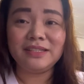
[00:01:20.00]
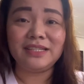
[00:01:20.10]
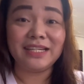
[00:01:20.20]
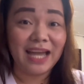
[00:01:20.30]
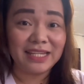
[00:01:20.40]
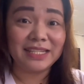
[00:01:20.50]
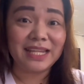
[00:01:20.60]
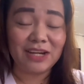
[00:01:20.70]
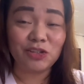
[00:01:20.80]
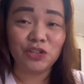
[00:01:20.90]
nanggaling
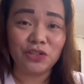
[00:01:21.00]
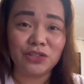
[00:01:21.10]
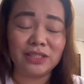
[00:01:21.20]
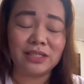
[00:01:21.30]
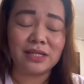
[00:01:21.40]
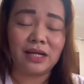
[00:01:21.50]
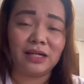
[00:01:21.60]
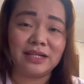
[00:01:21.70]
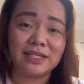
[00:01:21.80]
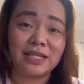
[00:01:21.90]
na ako doon,
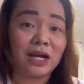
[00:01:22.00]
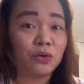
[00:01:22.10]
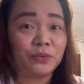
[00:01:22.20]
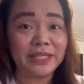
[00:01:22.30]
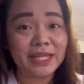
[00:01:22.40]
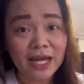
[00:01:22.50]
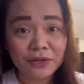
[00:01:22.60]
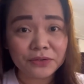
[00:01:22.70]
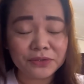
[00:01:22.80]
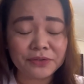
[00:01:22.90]
hanggang sa nakauwi na
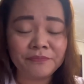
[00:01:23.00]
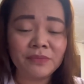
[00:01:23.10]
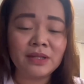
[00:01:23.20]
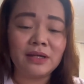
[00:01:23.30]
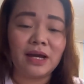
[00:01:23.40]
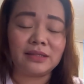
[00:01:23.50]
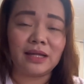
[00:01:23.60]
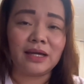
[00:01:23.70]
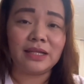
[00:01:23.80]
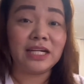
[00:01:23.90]
ako, at
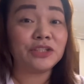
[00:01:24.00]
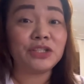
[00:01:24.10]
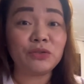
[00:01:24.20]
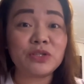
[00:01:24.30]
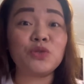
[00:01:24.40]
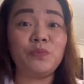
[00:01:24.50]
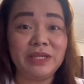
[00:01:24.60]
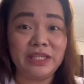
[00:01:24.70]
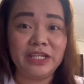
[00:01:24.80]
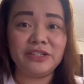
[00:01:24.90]
uh, nagkaroon ako ng
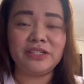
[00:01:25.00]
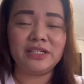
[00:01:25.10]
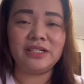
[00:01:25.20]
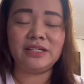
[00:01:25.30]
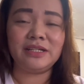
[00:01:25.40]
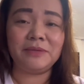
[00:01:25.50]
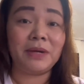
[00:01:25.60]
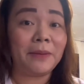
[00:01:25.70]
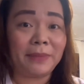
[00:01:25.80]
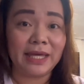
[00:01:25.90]
souvenir ng
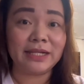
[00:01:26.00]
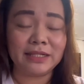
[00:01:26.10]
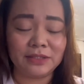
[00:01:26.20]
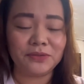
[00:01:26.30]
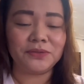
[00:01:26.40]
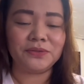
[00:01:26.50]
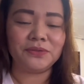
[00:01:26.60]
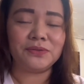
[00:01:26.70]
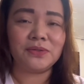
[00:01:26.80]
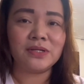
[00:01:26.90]
mga pera na to,
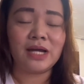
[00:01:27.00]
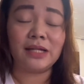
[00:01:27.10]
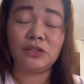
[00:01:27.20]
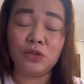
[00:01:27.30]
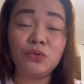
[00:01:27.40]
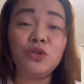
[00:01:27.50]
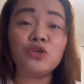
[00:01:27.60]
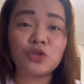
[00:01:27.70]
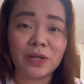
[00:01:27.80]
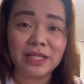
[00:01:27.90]
no? At yung
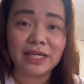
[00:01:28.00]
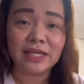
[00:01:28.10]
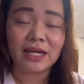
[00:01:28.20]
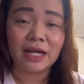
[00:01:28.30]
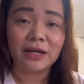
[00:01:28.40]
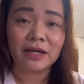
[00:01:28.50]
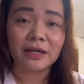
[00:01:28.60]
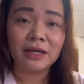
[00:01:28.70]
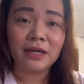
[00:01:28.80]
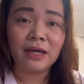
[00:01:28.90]
usually, uh,
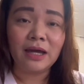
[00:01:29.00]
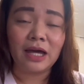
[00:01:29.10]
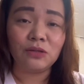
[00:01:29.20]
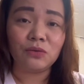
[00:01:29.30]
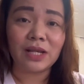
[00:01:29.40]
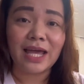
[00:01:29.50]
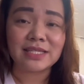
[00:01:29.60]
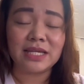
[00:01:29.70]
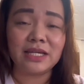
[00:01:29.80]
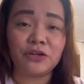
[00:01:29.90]
anong
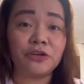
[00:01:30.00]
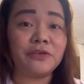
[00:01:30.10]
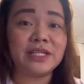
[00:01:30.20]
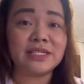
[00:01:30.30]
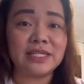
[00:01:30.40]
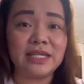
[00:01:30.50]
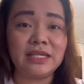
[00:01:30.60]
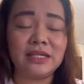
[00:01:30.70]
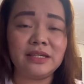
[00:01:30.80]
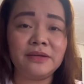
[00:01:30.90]
klaseng currency